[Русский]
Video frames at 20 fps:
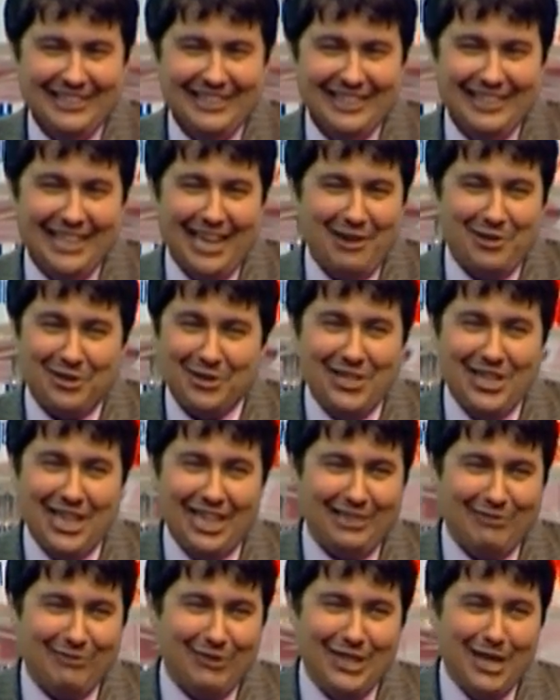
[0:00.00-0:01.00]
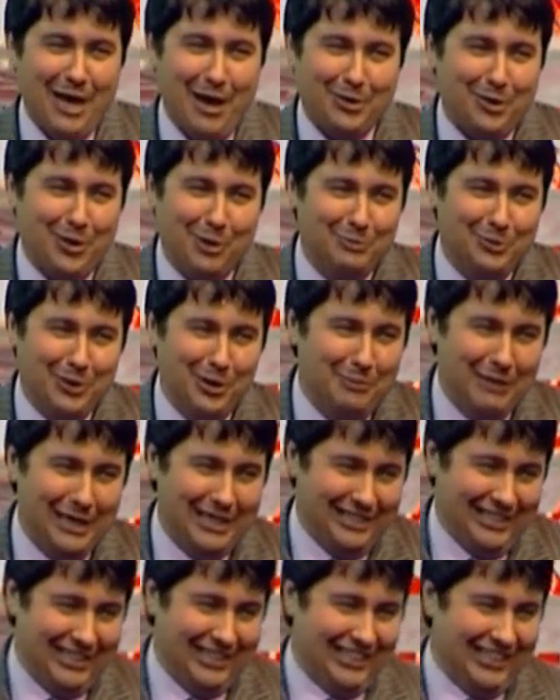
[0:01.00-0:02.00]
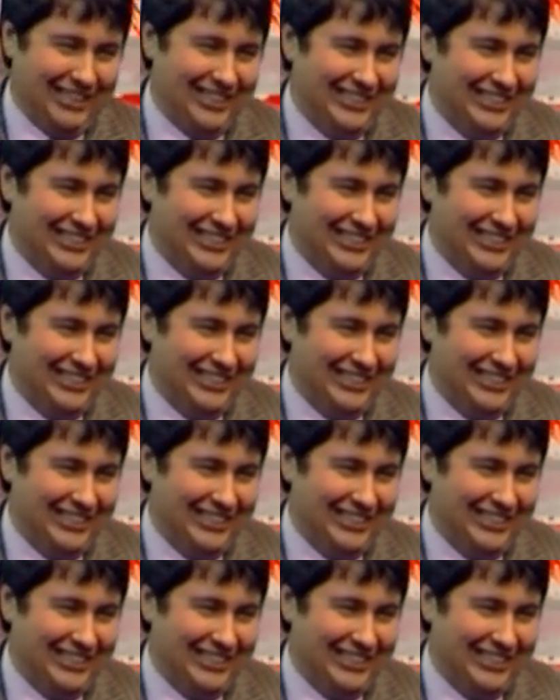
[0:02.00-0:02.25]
Я говорю, нет, вы не о том думаете.